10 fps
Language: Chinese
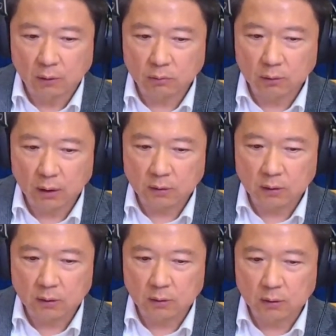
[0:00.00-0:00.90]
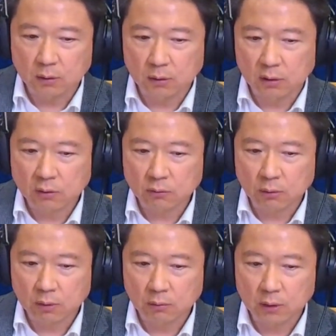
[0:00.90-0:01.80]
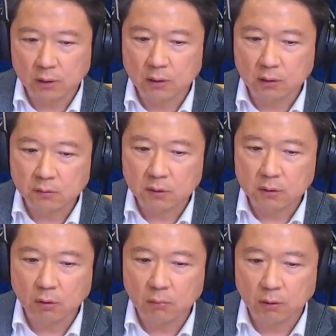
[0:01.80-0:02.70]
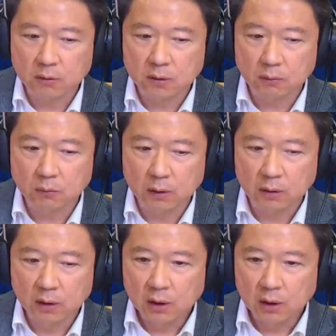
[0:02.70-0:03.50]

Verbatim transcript: 哦，主要是联准会为了控制通膨增温，